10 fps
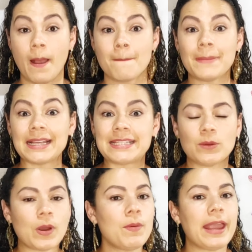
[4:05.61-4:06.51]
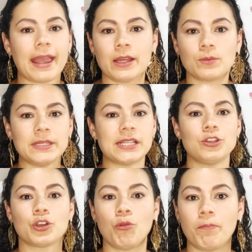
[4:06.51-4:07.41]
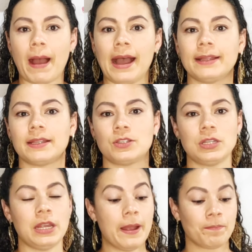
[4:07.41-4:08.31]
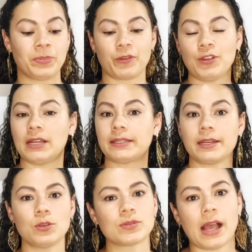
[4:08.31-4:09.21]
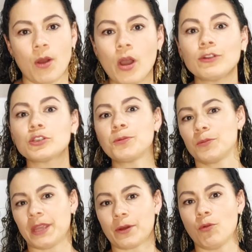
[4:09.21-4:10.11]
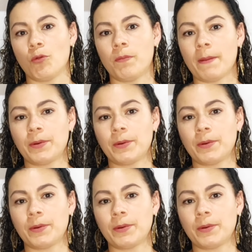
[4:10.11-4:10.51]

mas eu não quero me sentir culpada de minha filha ter que usar óculos por minha culpa,